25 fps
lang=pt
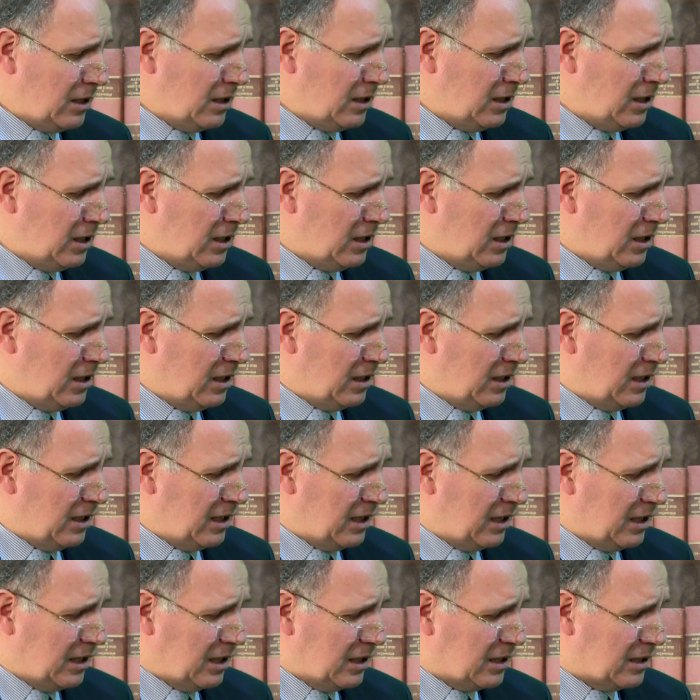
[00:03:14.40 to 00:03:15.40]

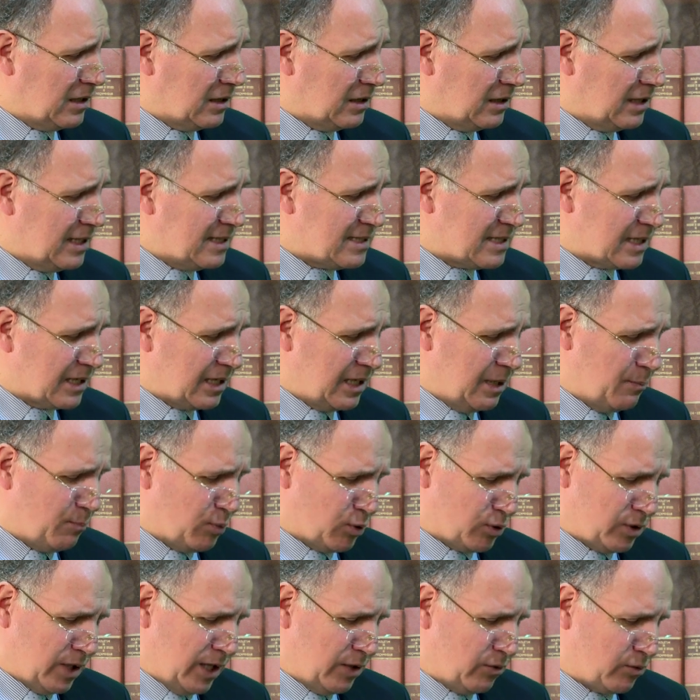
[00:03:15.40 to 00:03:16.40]
e diz aqui,
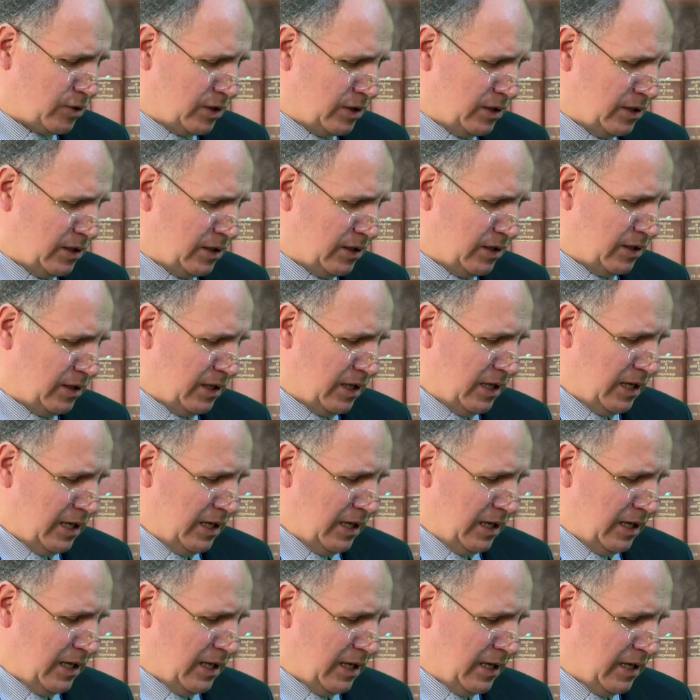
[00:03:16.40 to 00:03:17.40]
portanto, que
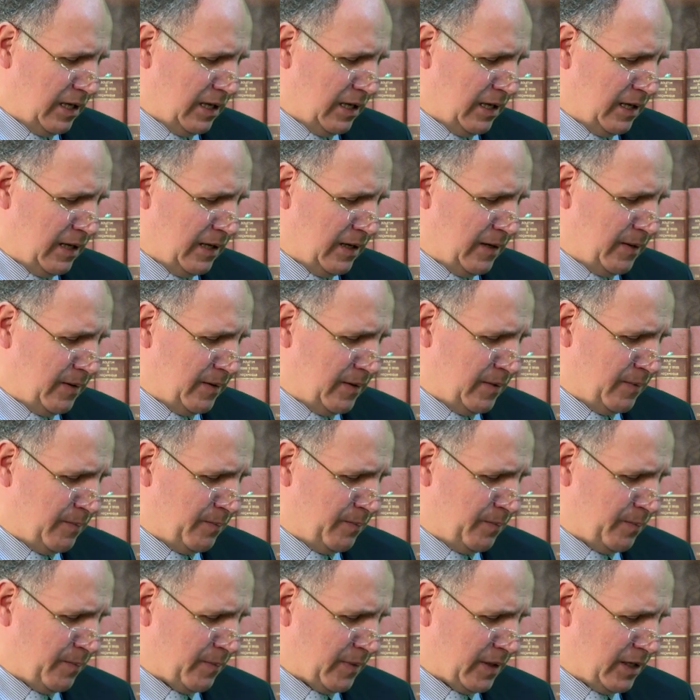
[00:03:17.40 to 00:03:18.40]

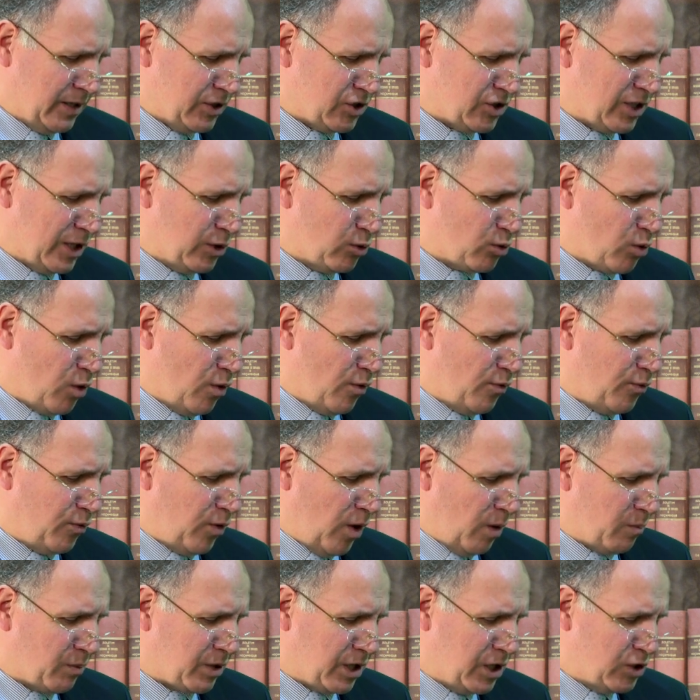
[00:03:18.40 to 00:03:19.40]
Ehm, estando com
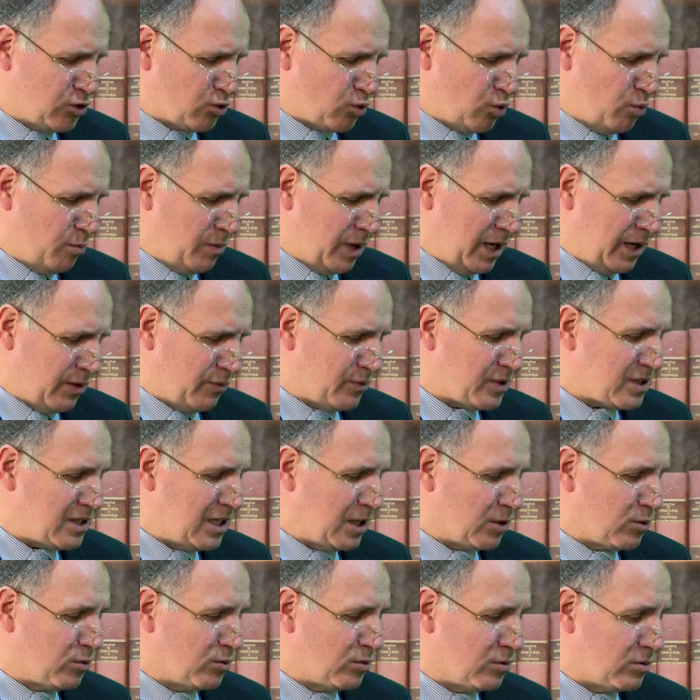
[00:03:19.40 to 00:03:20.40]
fome, quis comer,
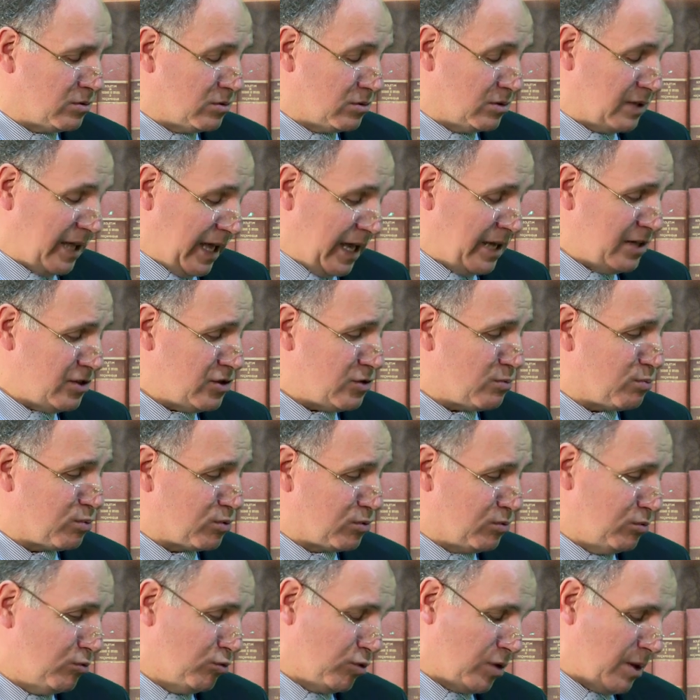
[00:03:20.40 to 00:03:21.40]
versículo 10
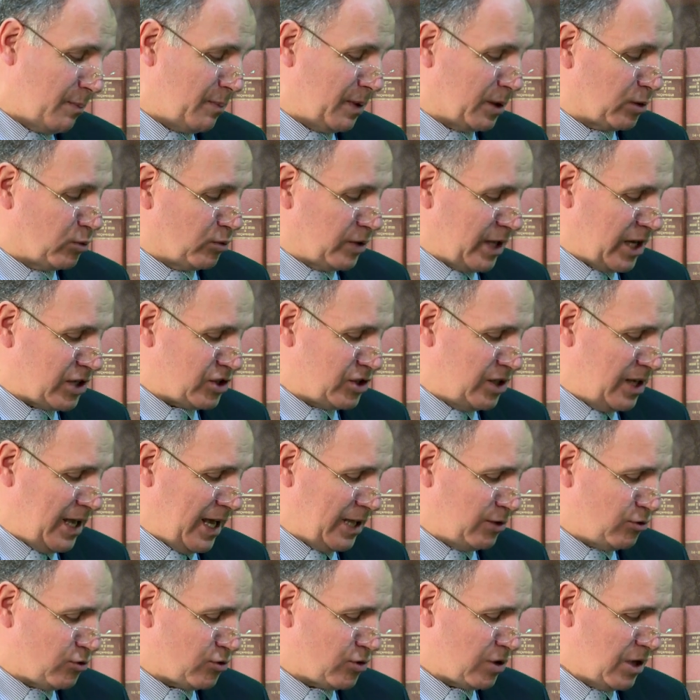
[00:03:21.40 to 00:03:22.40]
do capítulo 10 de
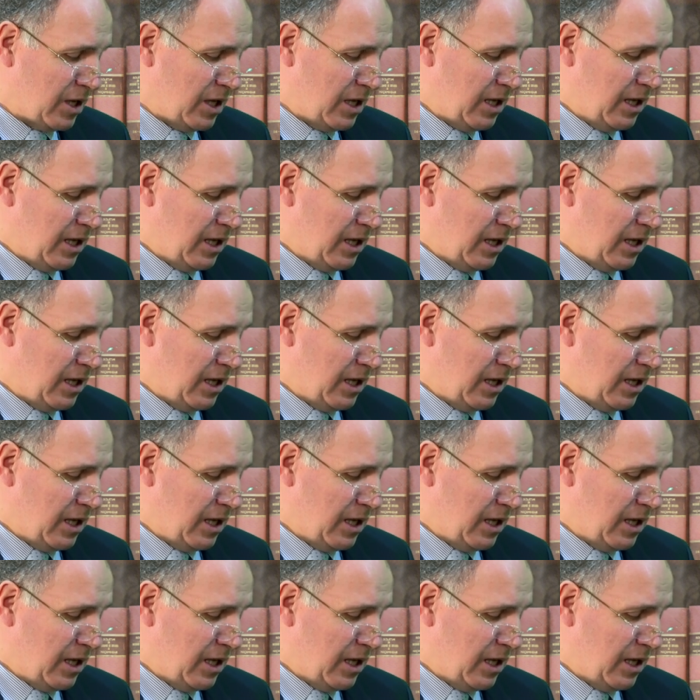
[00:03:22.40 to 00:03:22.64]
Atos.